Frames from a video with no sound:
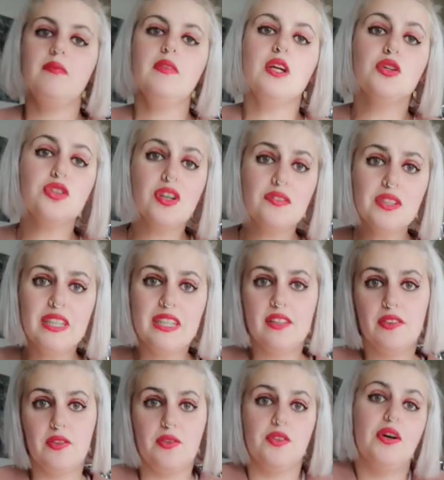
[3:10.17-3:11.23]
Lo trovo
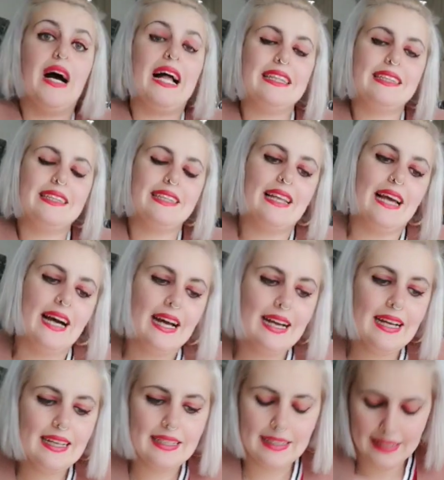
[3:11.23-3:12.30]
delizioso, al di
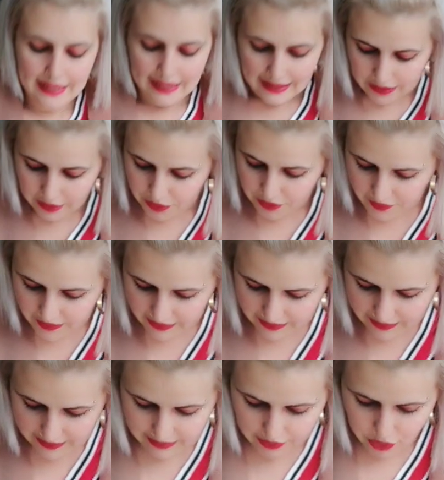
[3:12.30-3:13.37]
là che
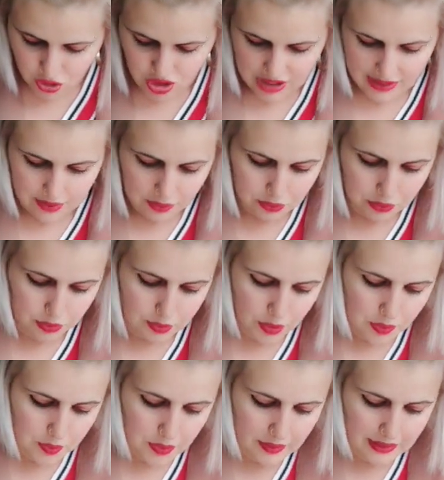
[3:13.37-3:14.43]
l'outfit non c'entra un tubo,
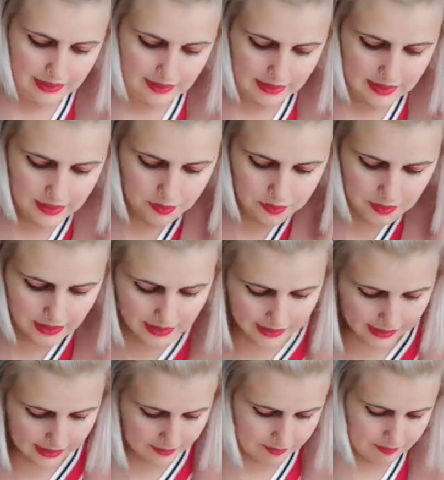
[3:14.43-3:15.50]
comunque è una taglia
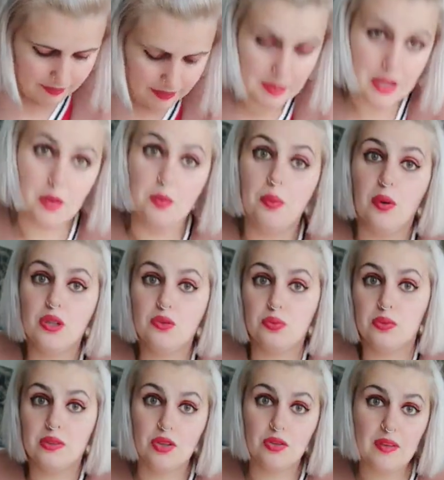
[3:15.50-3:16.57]
unica, va bene un po' a
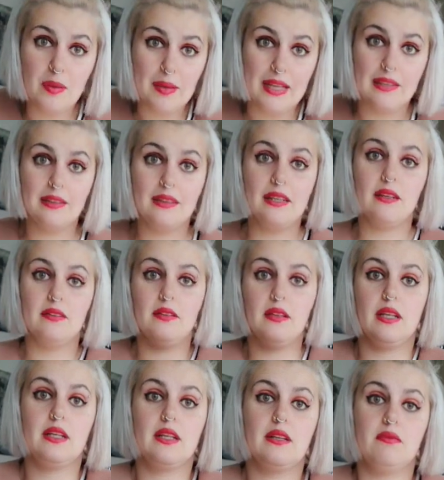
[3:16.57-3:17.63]
tutte ovviamente.
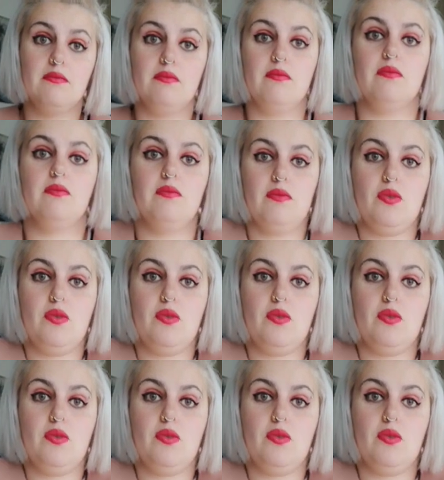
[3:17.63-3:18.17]
Mm.